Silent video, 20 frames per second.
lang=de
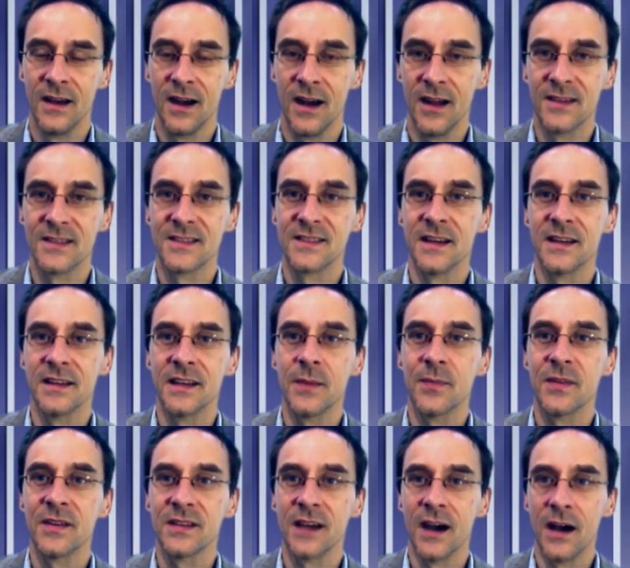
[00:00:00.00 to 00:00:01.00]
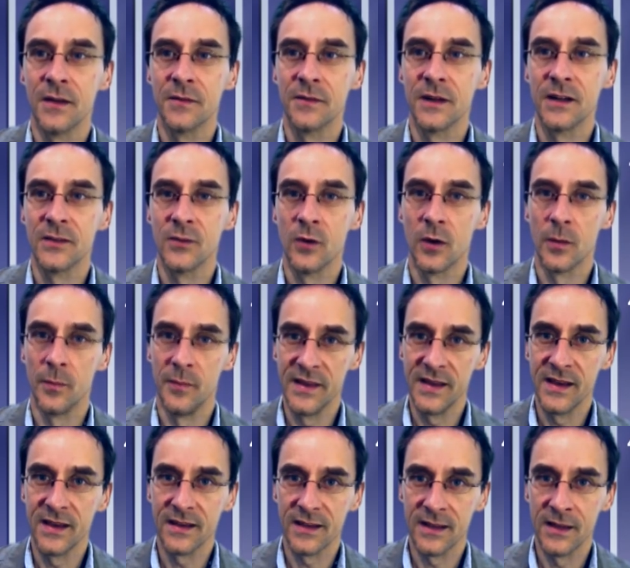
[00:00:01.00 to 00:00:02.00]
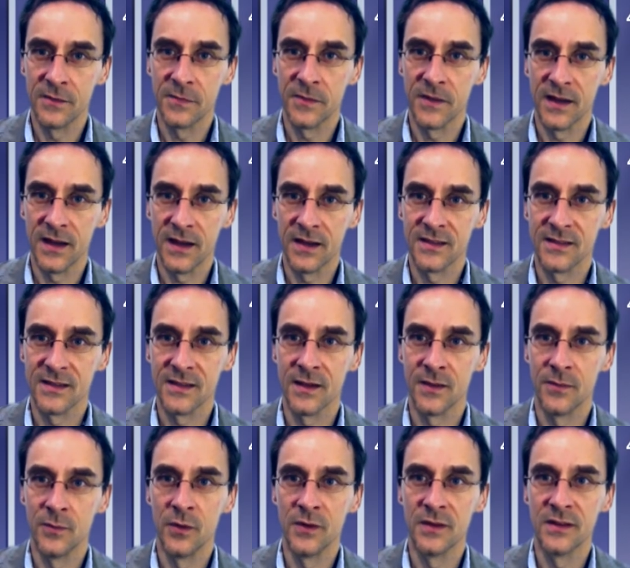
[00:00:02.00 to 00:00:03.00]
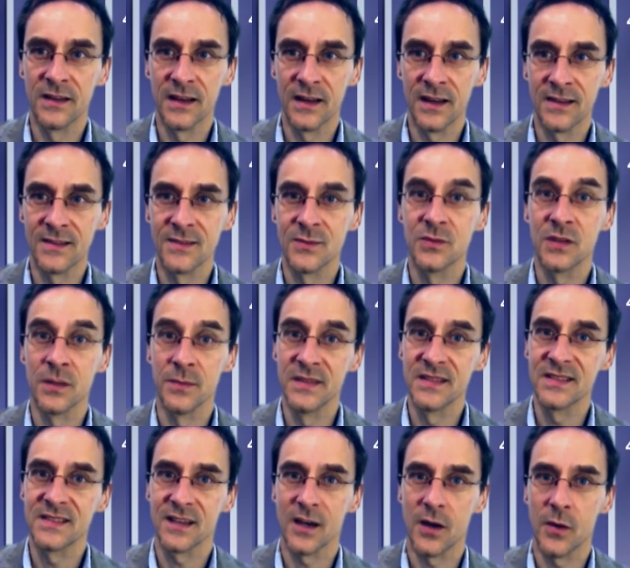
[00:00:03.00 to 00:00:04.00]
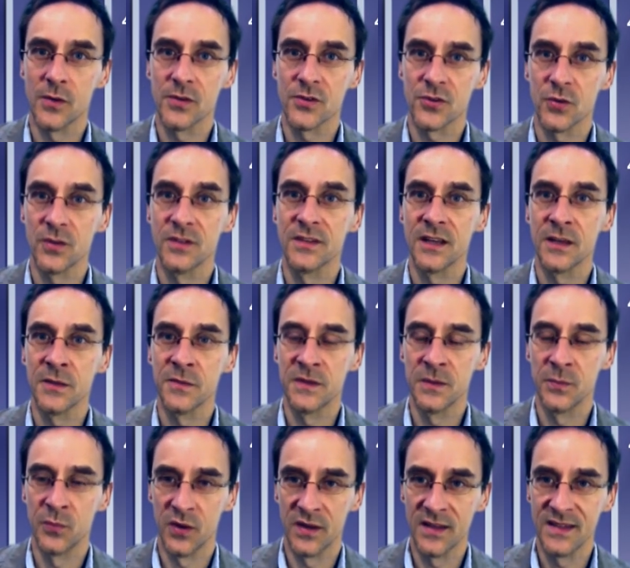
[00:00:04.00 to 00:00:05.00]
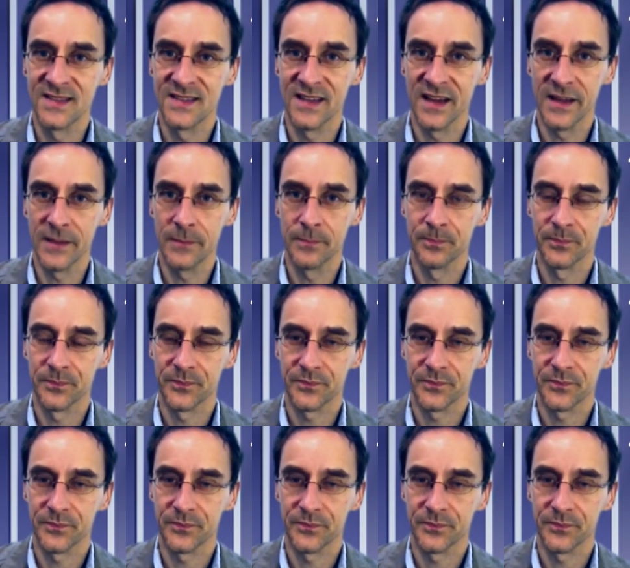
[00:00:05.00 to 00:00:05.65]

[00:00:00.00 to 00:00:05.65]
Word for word: Als der angebliche Anwalt noch mehr Geld verlangte, wurde der Landshuter misstrauisch und rief die Polizei.